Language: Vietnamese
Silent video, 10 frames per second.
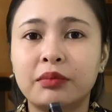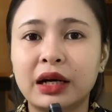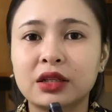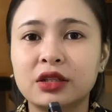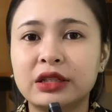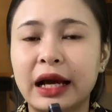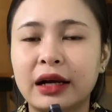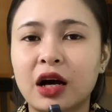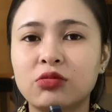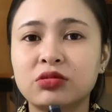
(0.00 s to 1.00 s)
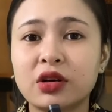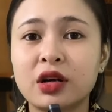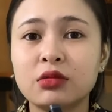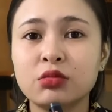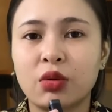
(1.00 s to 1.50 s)
Mà người đàn ông đó
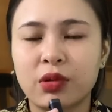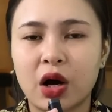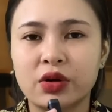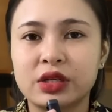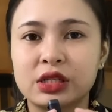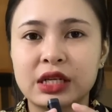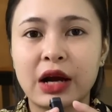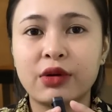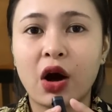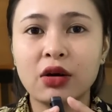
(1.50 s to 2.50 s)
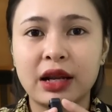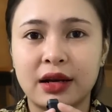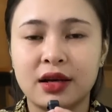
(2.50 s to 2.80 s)
đứng một hồi, sau đó